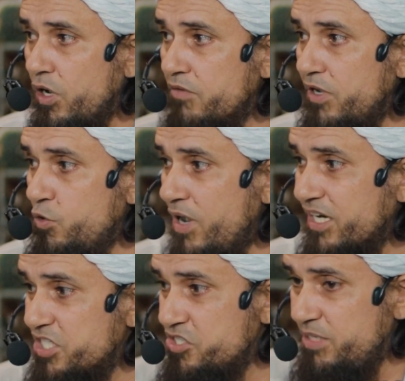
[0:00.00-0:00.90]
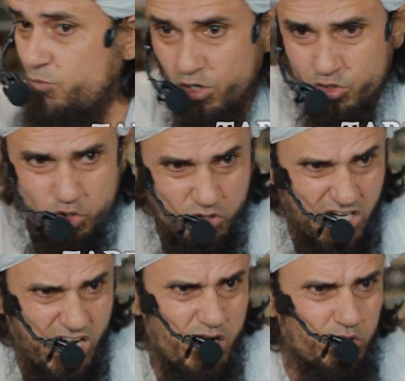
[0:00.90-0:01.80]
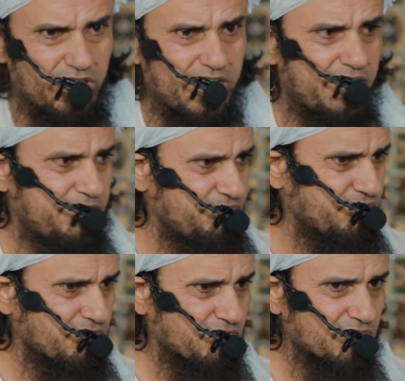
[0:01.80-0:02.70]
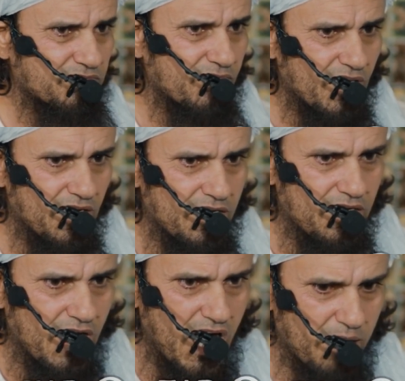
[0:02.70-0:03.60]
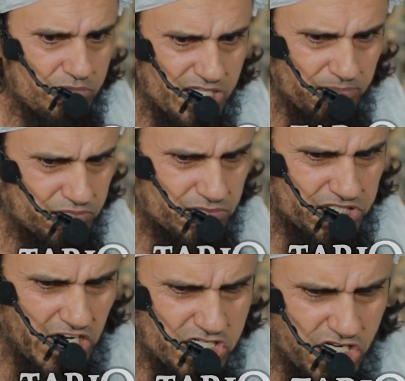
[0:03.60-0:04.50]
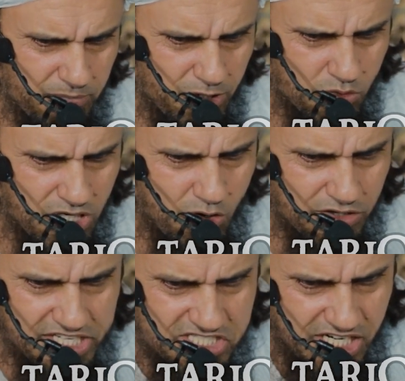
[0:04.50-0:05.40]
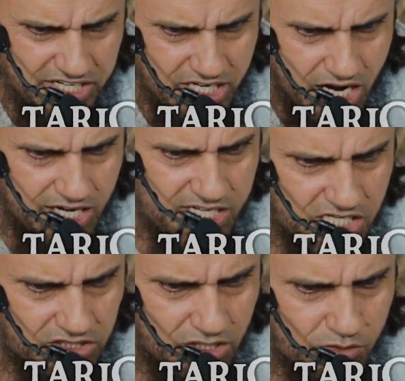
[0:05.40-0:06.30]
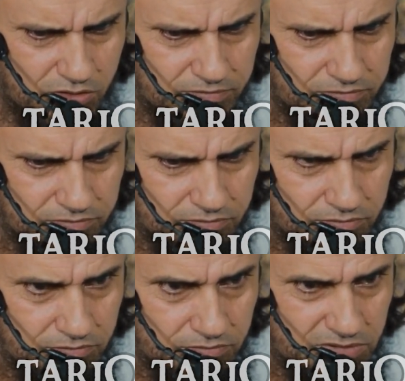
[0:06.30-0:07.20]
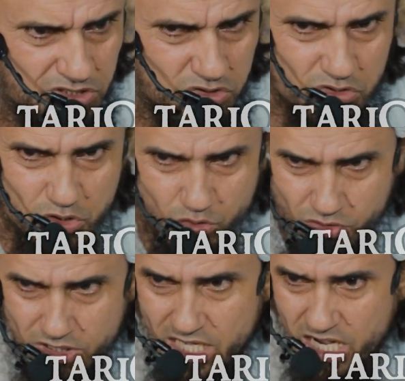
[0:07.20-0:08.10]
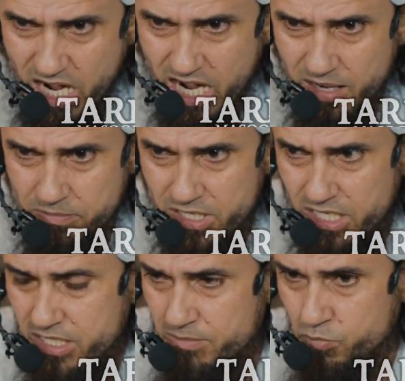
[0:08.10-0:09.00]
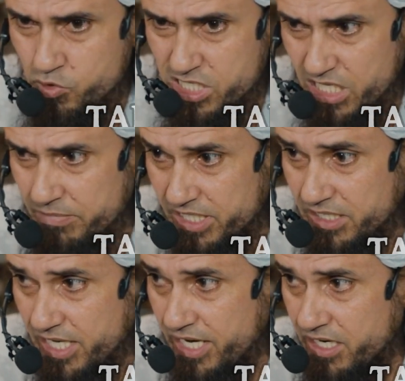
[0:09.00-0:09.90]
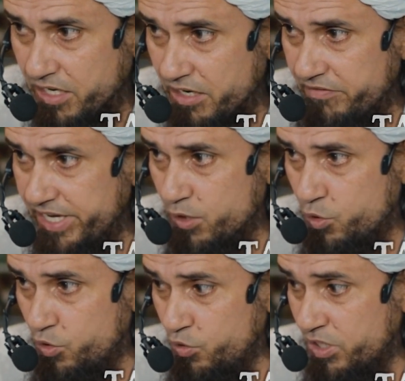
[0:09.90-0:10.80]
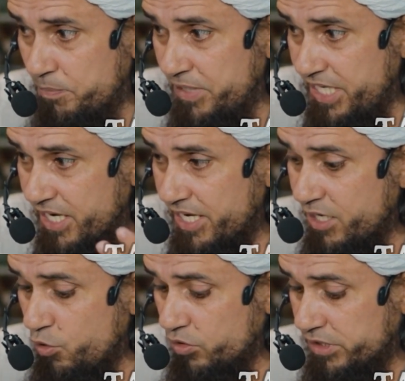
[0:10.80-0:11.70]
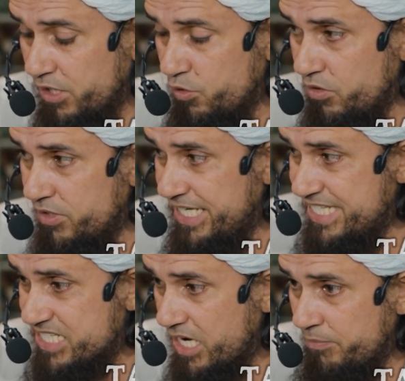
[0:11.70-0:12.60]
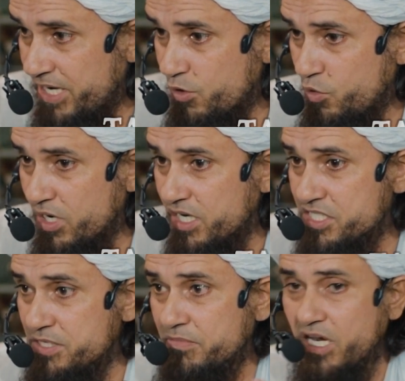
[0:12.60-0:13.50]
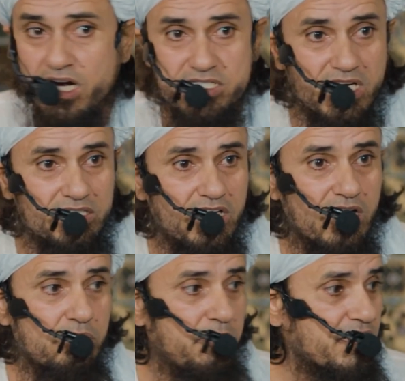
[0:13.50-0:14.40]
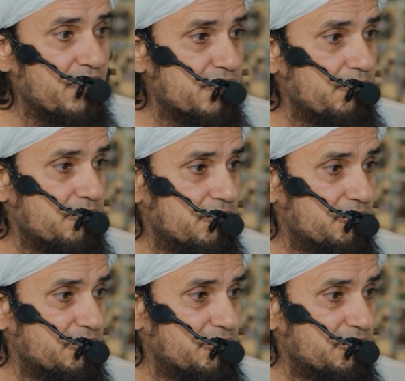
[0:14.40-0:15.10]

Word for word: और बहुआ कजीम और घुट रहा होता है आप जब टेंशन में हो ना और टेंशन निकाल ना सकते हो तो जो आप मुसीबत के कड़वे घूट पी रहे होते हो इस अमल को कजम कहा जाता है अरबी में कजम